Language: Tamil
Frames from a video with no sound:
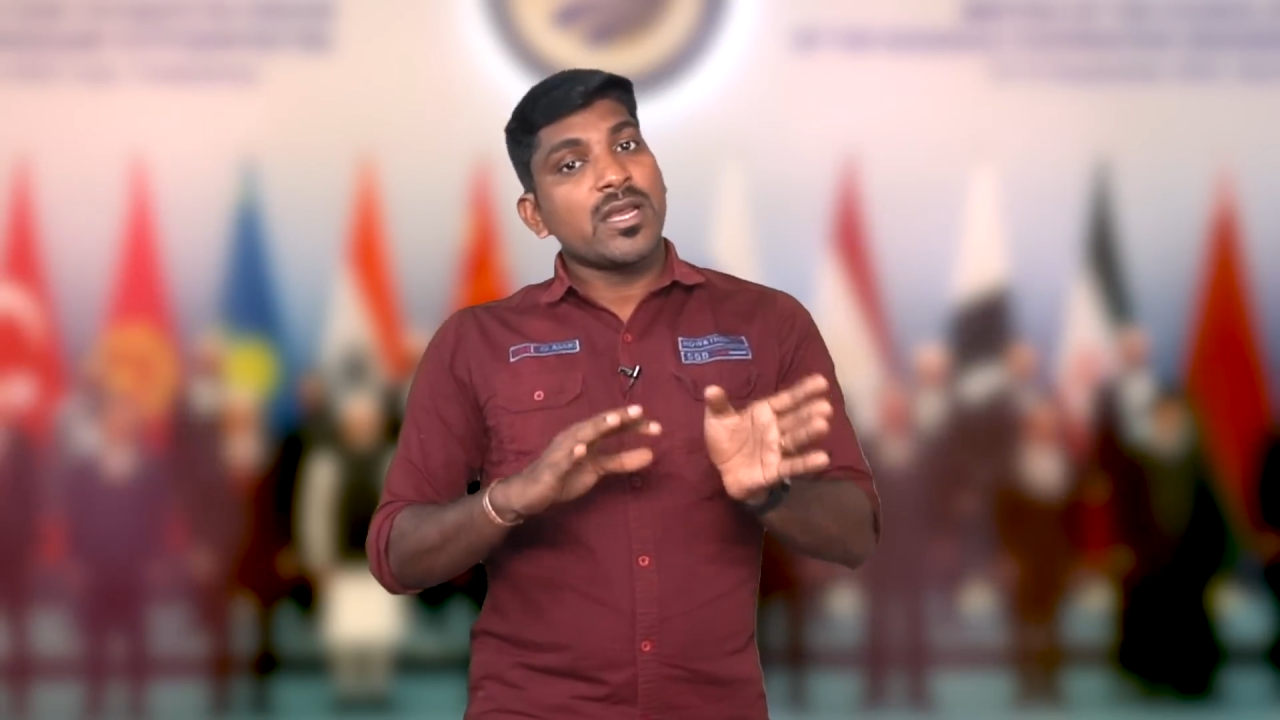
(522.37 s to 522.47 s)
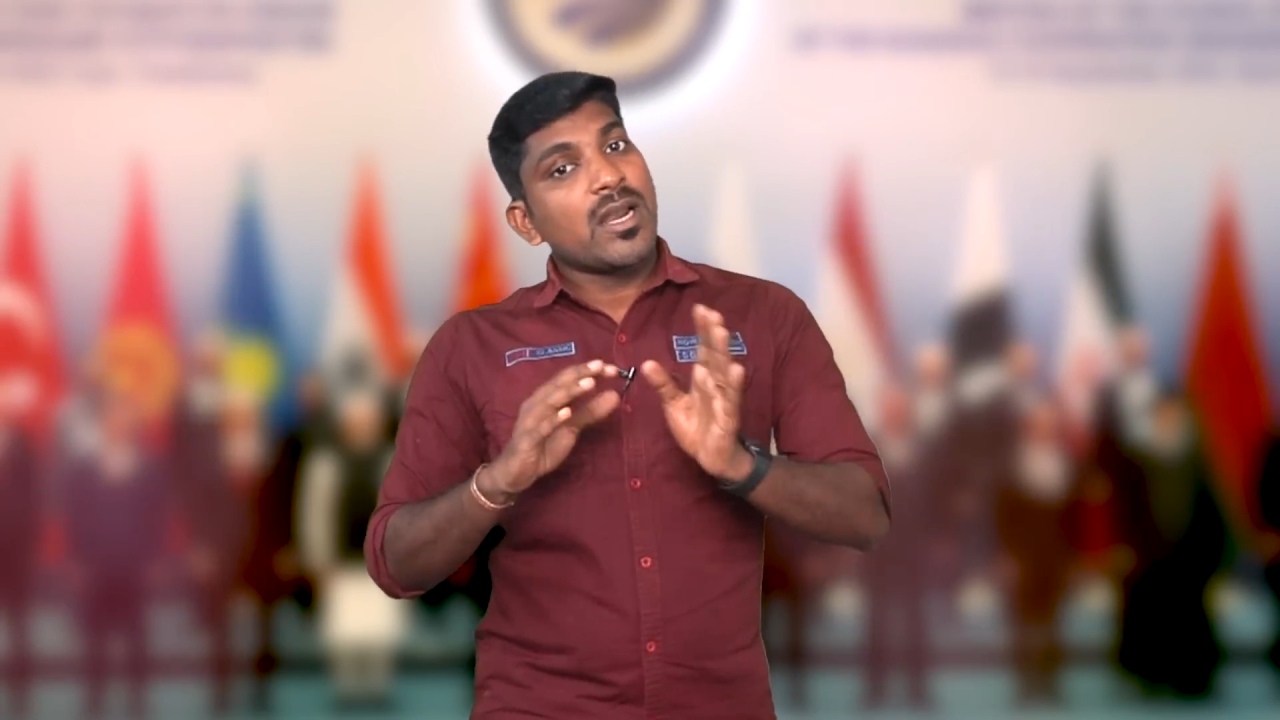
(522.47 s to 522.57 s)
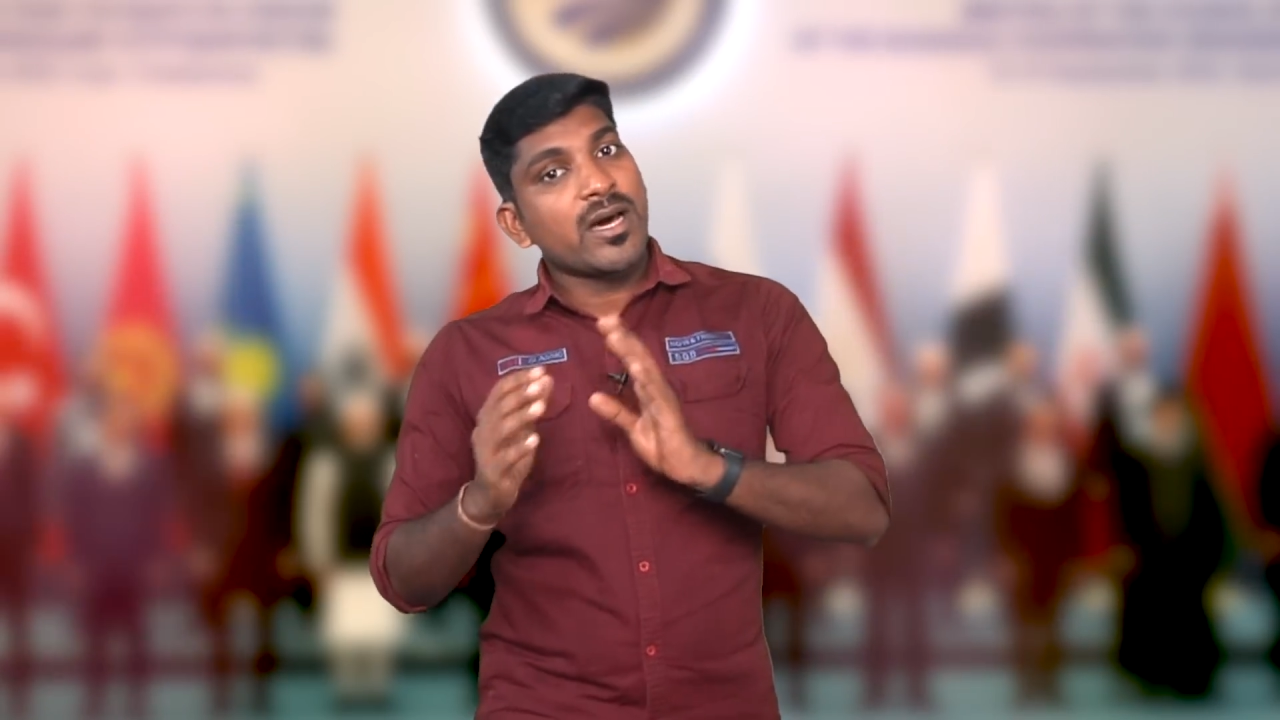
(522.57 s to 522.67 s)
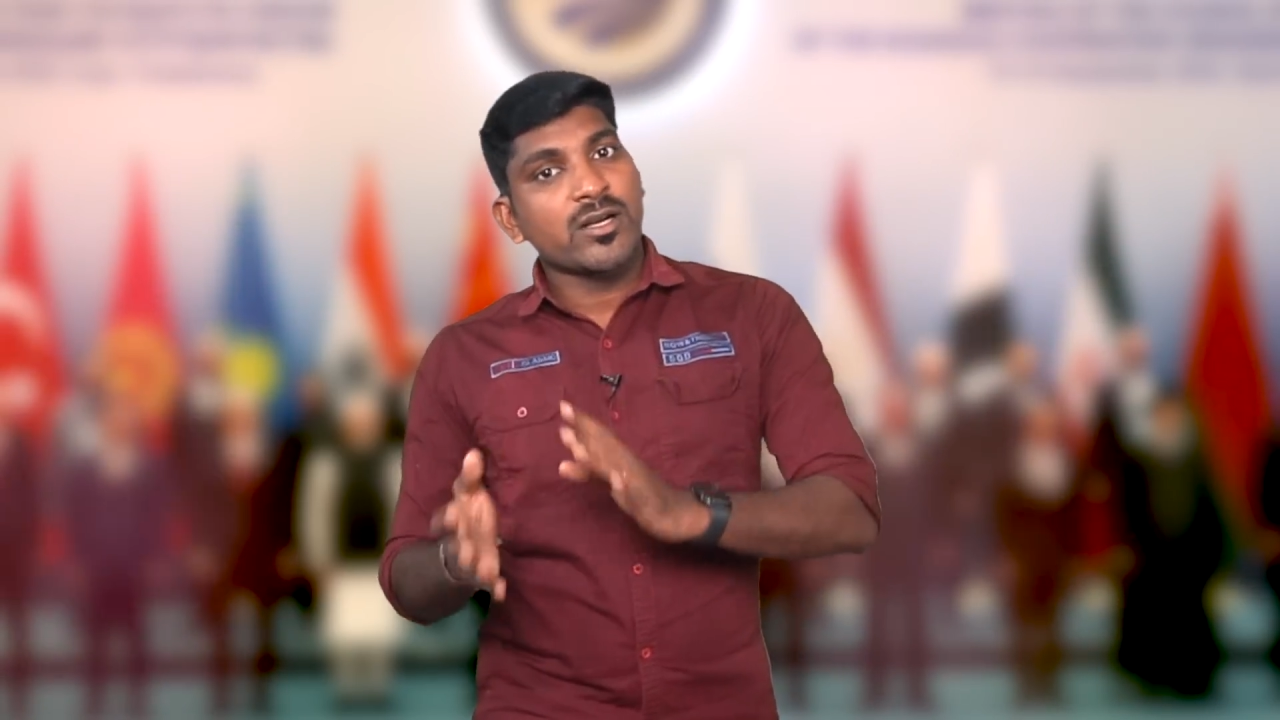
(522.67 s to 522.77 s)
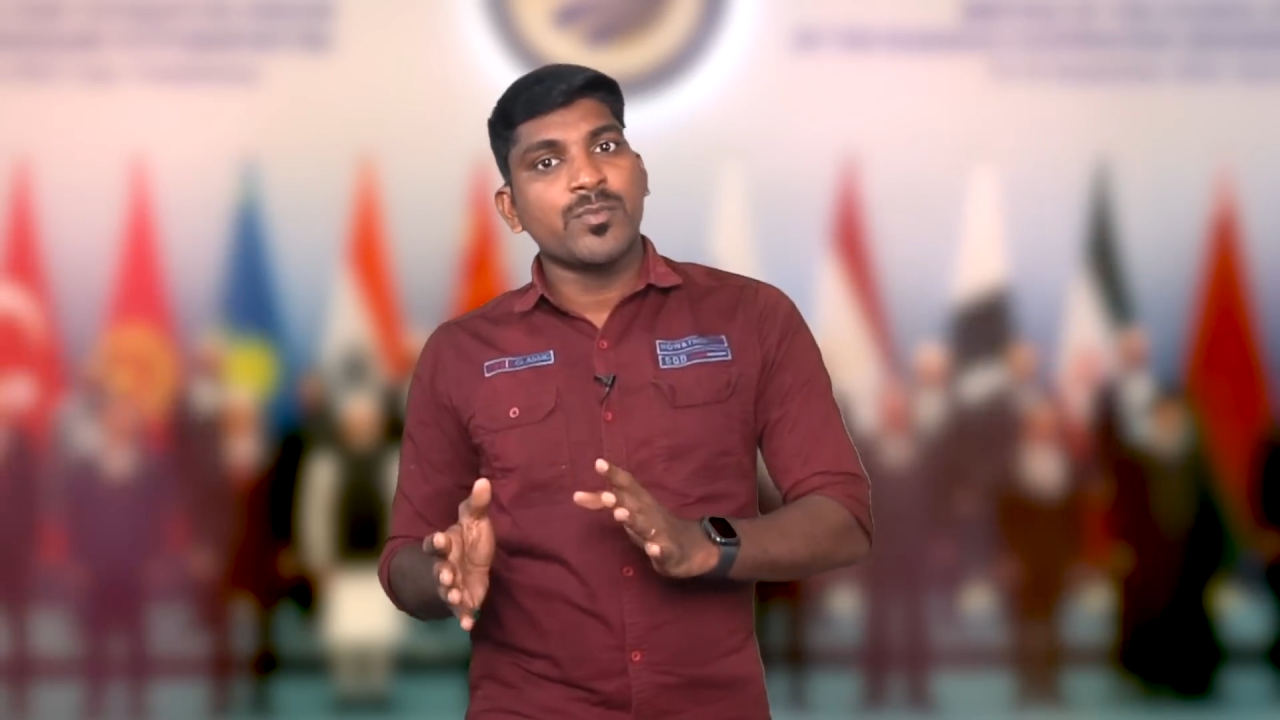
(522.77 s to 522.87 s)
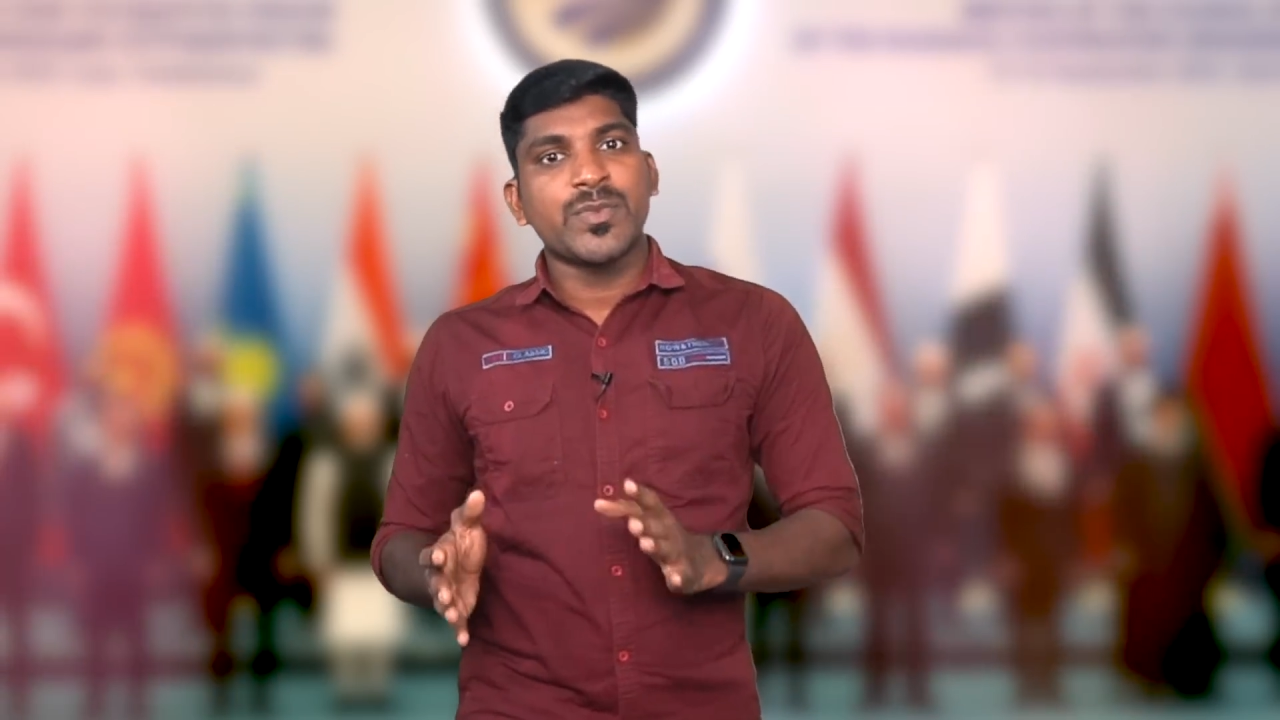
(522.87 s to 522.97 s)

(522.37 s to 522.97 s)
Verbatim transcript: எல்லாருக்கும்